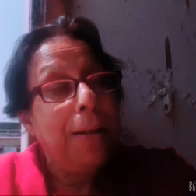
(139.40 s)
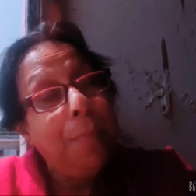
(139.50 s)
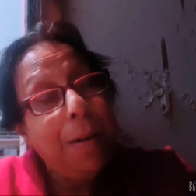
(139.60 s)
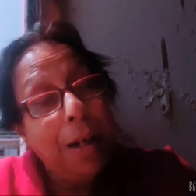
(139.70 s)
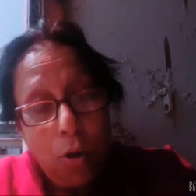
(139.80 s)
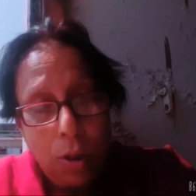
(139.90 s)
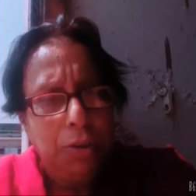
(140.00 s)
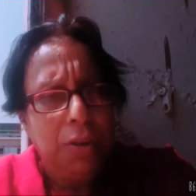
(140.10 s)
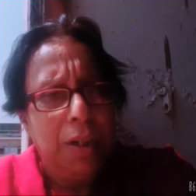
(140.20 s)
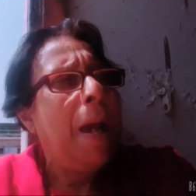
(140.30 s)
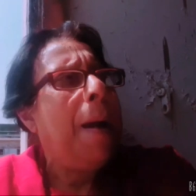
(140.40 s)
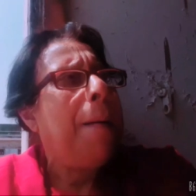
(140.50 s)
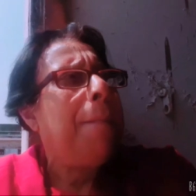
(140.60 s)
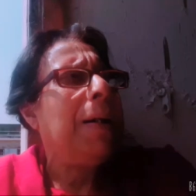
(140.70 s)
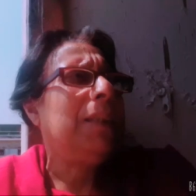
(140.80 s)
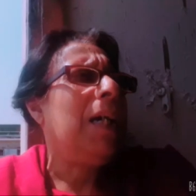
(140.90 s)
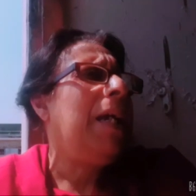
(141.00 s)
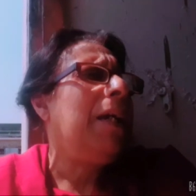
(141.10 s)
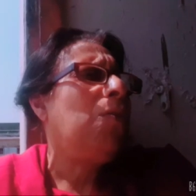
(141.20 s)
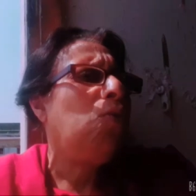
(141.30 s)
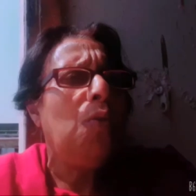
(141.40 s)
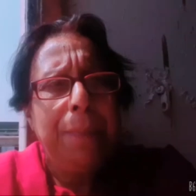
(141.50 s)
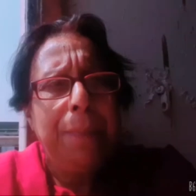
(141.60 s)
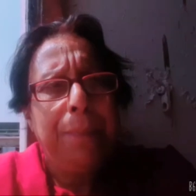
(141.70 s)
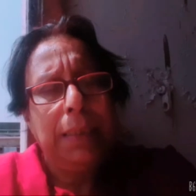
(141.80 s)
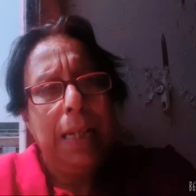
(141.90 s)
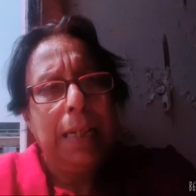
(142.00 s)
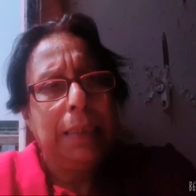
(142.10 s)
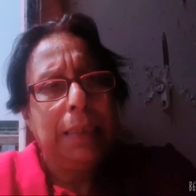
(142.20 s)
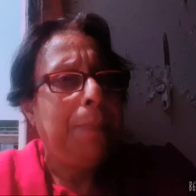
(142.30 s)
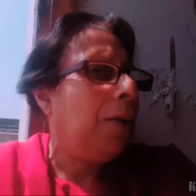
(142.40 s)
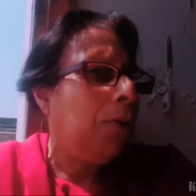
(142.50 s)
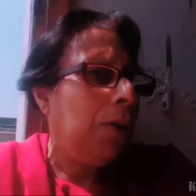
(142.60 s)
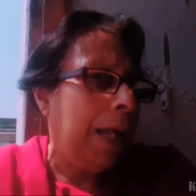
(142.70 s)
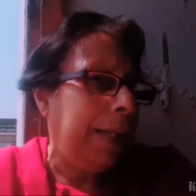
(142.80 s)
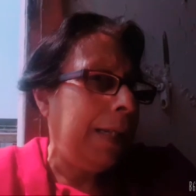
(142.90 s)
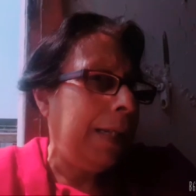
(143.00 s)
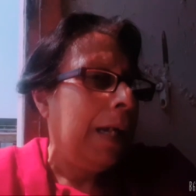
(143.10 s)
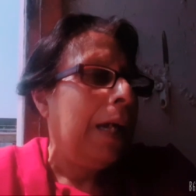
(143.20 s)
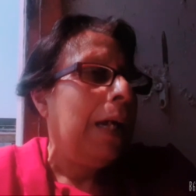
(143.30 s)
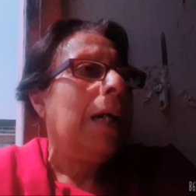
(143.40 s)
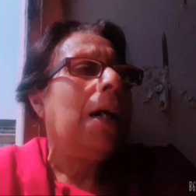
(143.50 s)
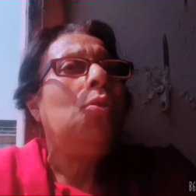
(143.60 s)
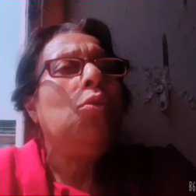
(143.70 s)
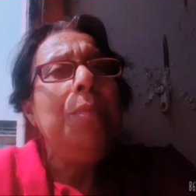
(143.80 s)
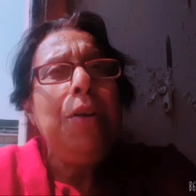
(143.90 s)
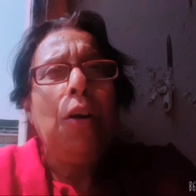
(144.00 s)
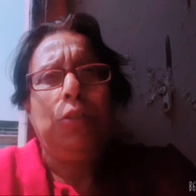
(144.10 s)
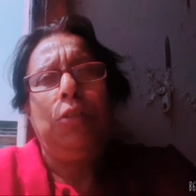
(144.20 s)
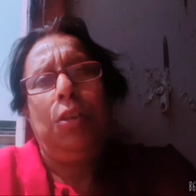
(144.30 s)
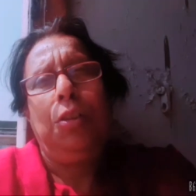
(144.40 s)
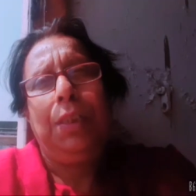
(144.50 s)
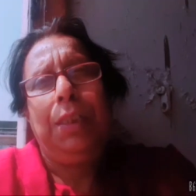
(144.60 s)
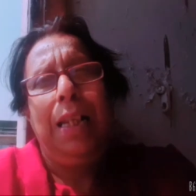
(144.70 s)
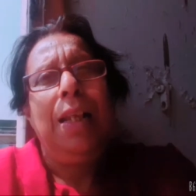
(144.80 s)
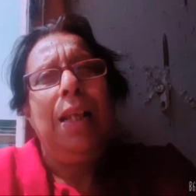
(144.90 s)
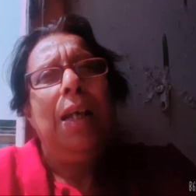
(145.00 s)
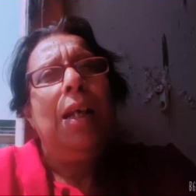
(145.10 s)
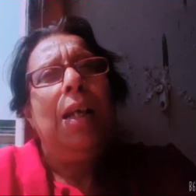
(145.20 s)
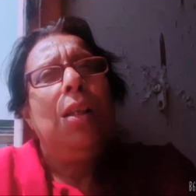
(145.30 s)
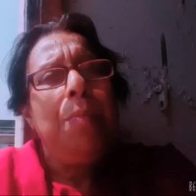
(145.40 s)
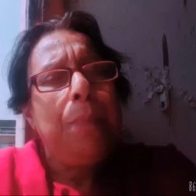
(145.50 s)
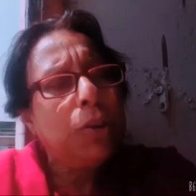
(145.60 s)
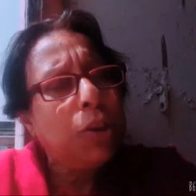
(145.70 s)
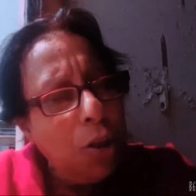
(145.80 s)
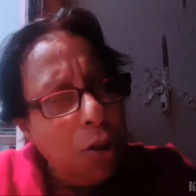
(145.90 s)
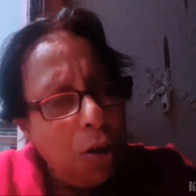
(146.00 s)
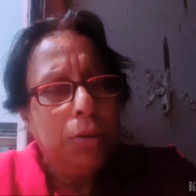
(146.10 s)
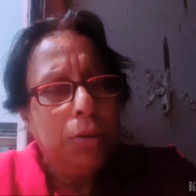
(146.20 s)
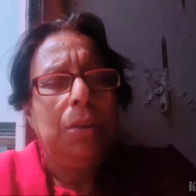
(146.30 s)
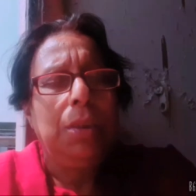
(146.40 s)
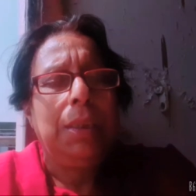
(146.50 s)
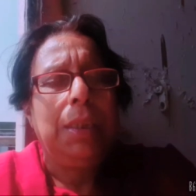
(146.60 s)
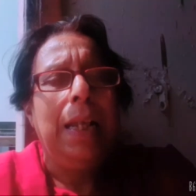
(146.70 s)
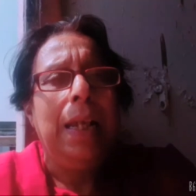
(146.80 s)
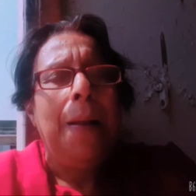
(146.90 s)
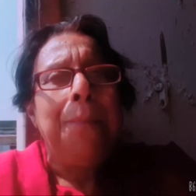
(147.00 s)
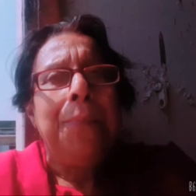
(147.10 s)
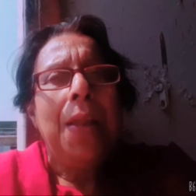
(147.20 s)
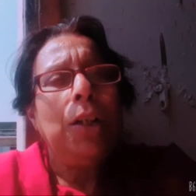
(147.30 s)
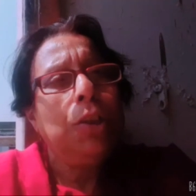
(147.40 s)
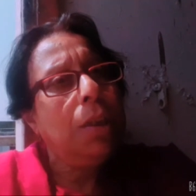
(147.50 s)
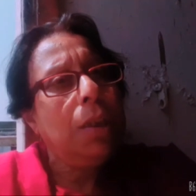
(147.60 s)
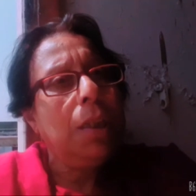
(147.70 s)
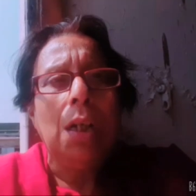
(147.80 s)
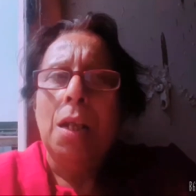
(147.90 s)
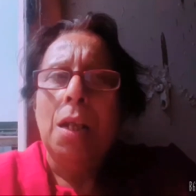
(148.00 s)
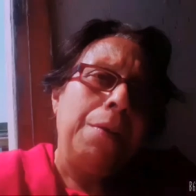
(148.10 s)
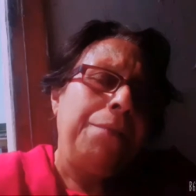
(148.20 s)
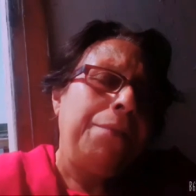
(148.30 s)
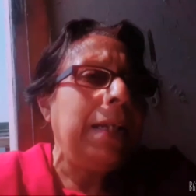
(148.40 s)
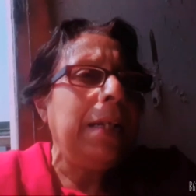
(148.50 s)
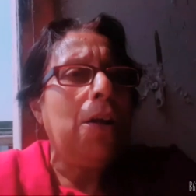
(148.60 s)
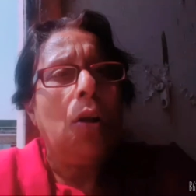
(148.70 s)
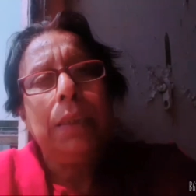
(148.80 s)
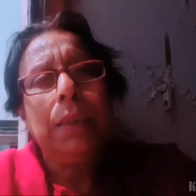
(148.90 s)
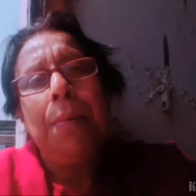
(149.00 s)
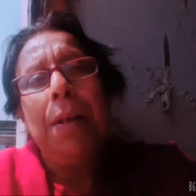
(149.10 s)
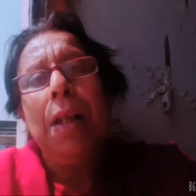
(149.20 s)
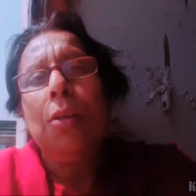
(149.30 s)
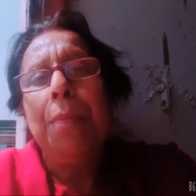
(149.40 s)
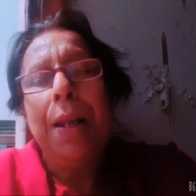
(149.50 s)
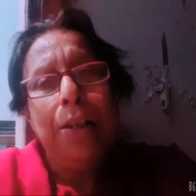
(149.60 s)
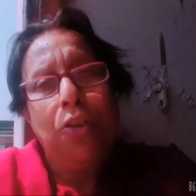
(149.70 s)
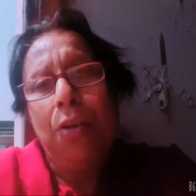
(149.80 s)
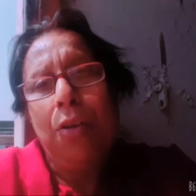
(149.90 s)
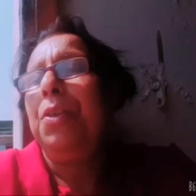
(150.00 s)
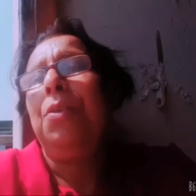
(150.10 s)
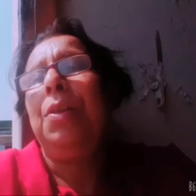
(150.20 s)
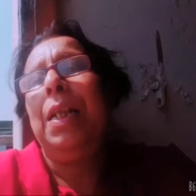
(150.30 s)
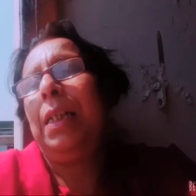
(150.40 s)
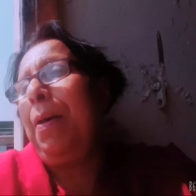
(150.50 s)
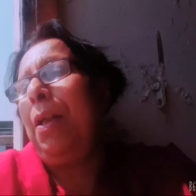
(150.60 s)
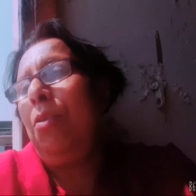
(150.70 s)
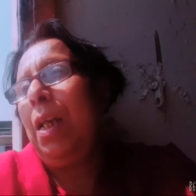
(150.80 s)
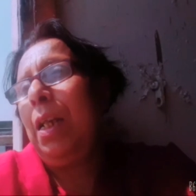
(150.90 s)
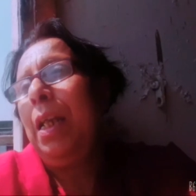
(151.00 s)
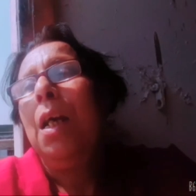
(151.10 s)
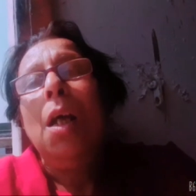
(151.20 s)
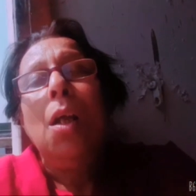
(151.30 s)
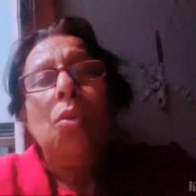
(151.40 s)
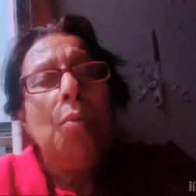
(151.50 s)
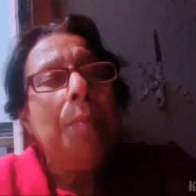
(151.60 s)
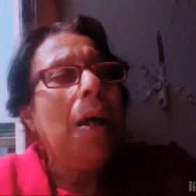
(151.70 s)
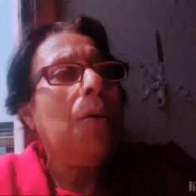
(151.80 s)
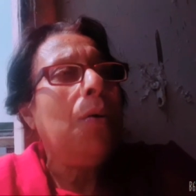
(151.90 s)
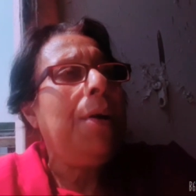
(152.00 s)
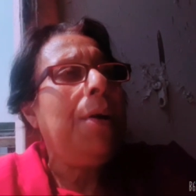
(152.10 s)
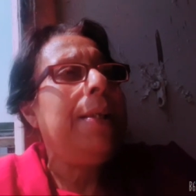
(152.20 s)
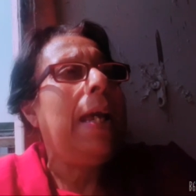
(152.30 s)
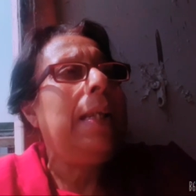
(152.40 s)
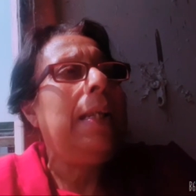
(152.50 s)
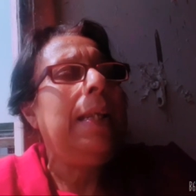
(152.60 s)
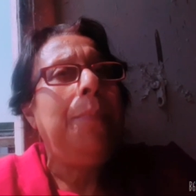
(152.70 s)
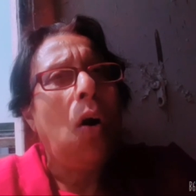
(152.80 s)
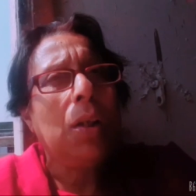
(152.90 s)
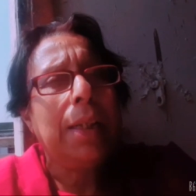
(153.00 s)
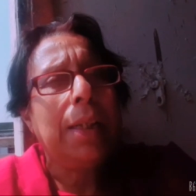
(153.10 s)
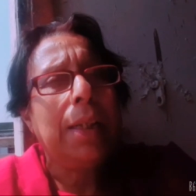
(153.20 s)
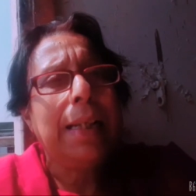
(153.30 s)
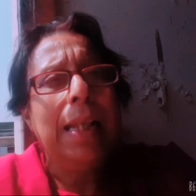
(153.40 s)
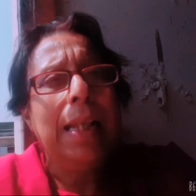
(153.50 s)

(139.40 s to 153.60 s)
তোমার কথা শুনে মাঝখানে খুব ডিপ্রেস লেগেছে ভালো লাগেনি কারণ তুমি অসুস্থ ছিলে তুমি প্রচণ্ড অসুস্থ ছিলে আর সত্যি কথা তুমি ভেরি অনেস্ট আমার না তোমার এইসব ভিডিও দেখতেই ভালো লাগে তোমার ওই ডেইলি ব্লগ দেখতে